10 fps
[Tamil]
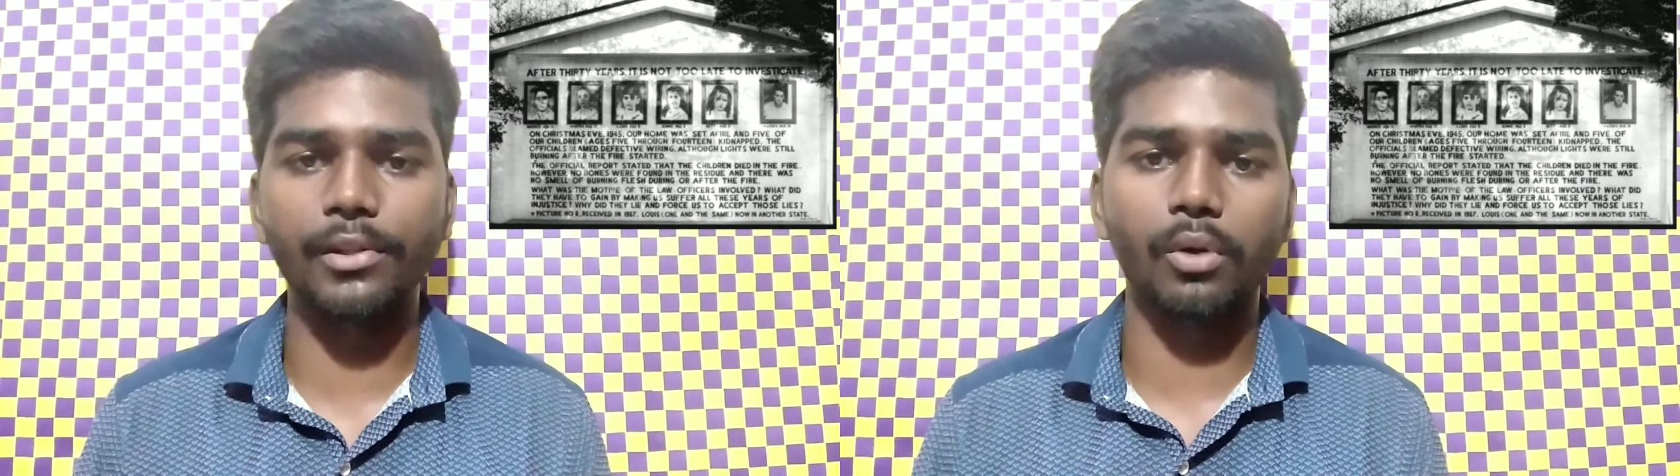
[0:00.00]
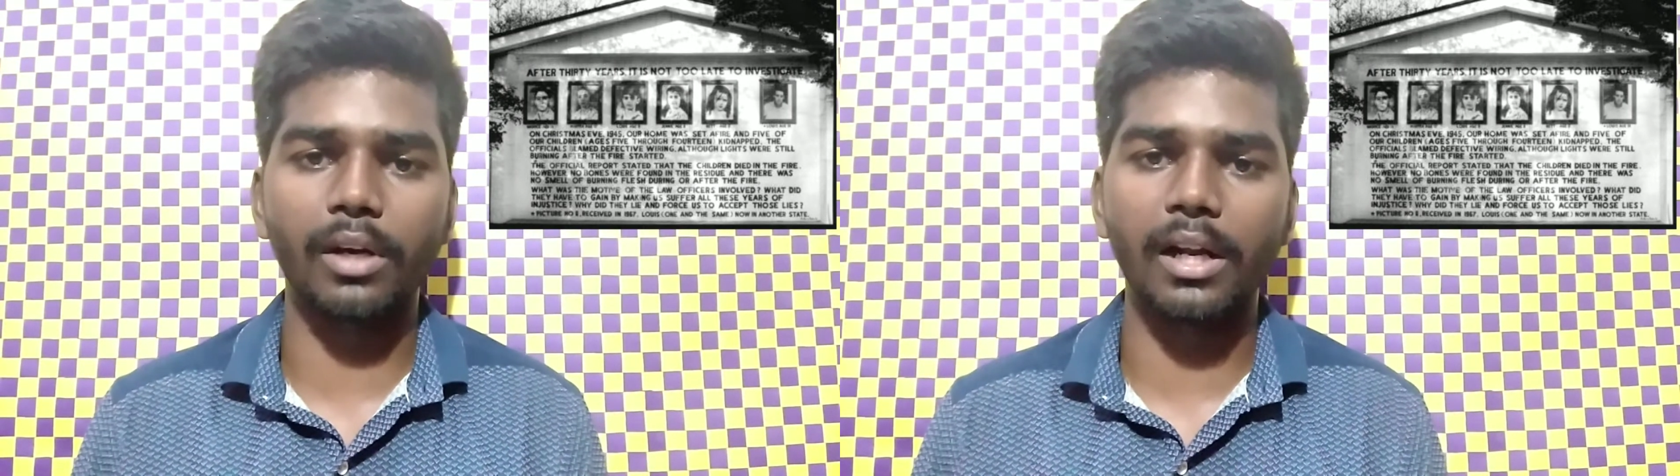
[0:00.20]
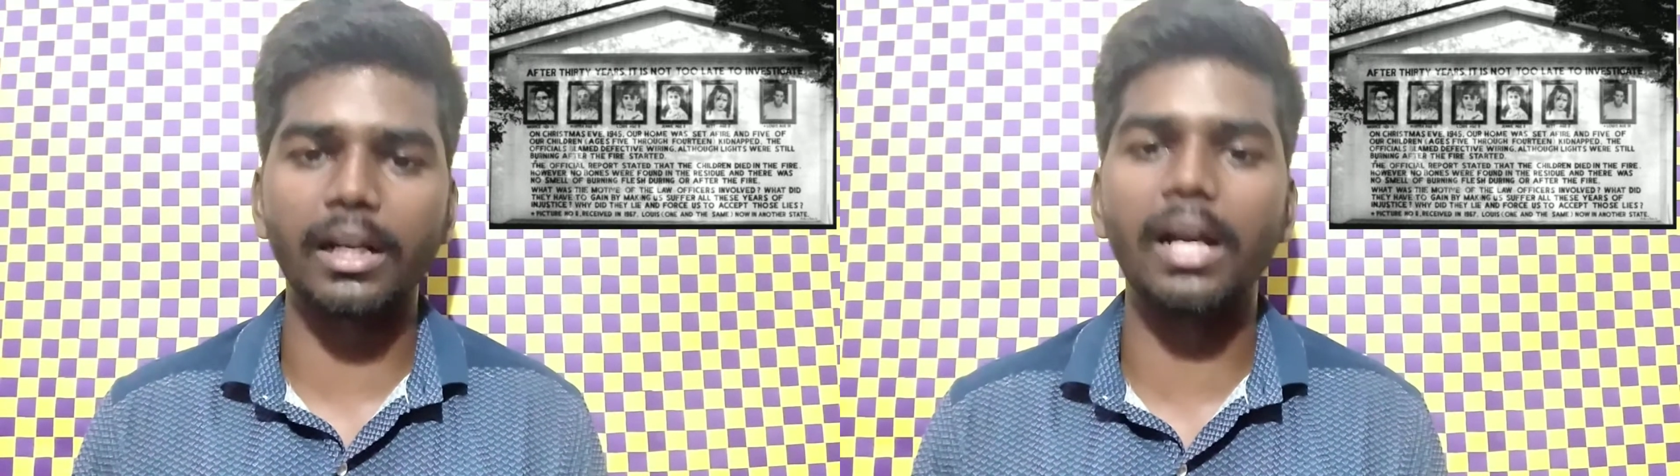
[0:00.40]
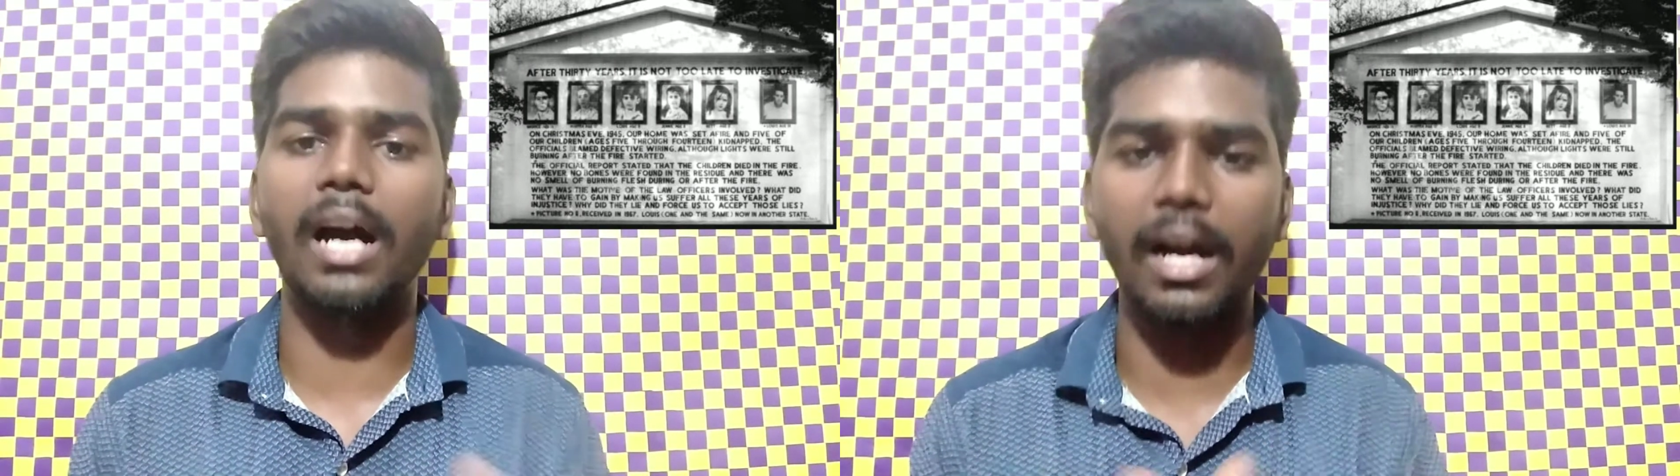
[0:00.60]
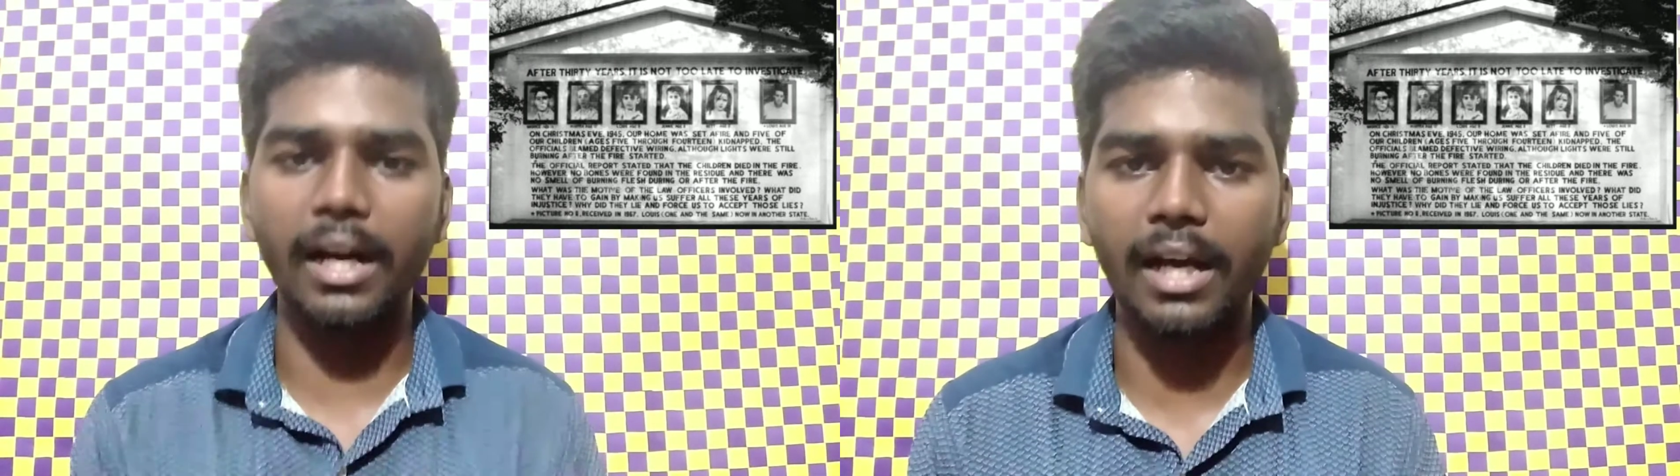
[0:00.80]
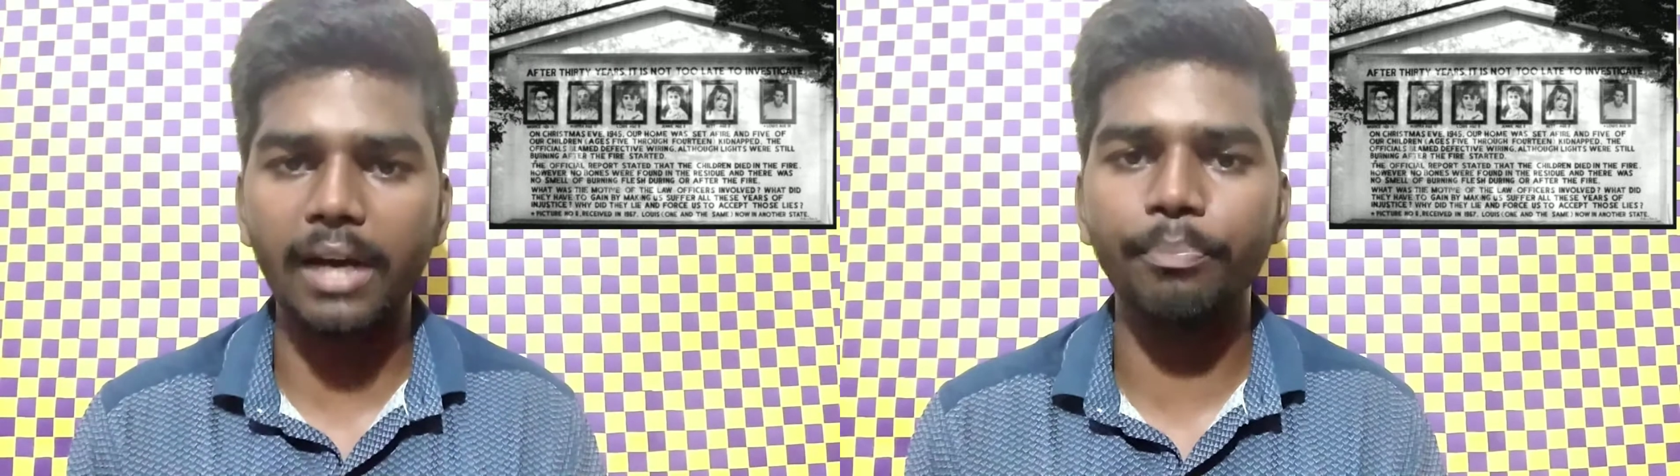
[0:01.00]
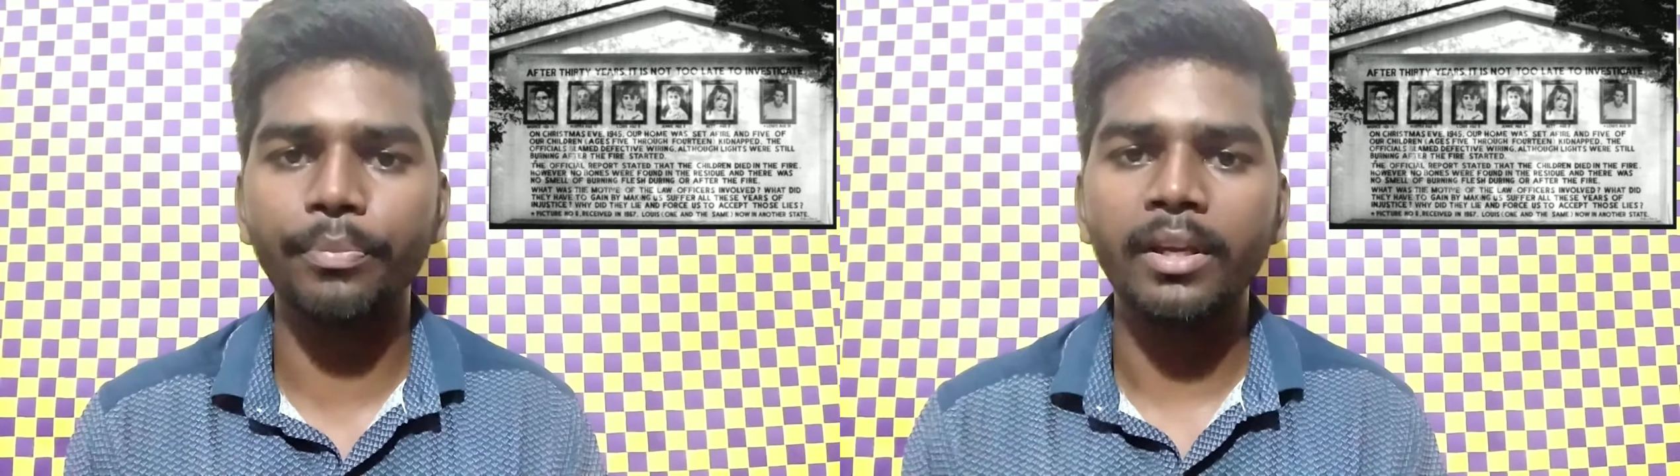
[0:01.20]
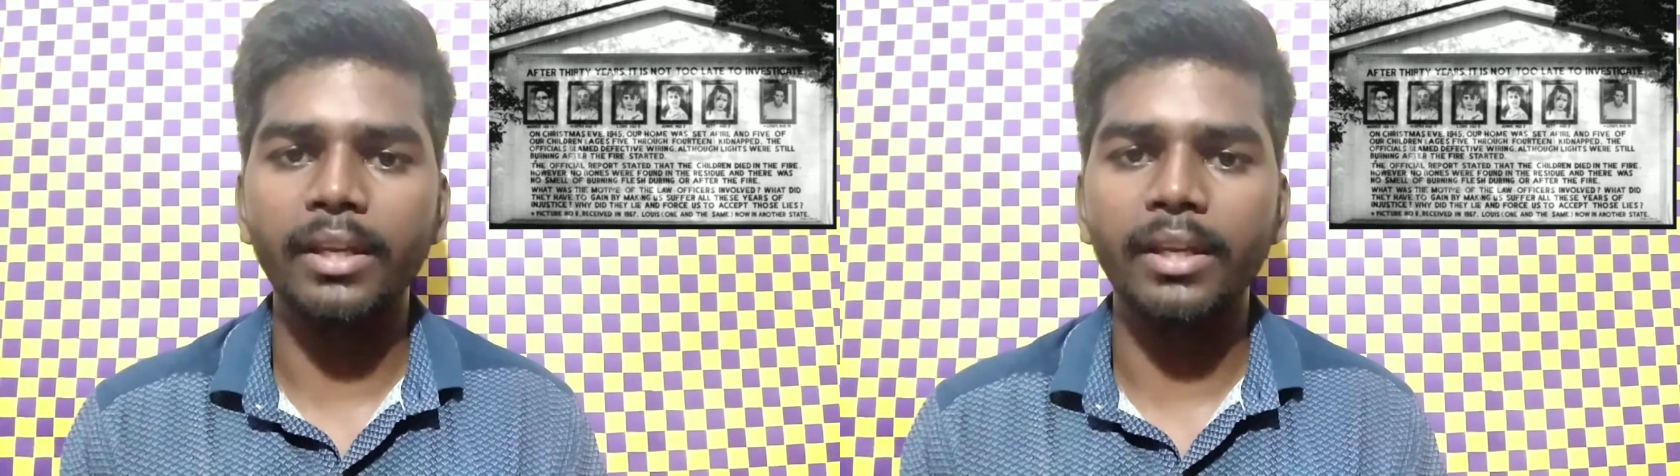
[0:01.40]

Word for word: வந்து சொல்கிறாங்க ஆனால்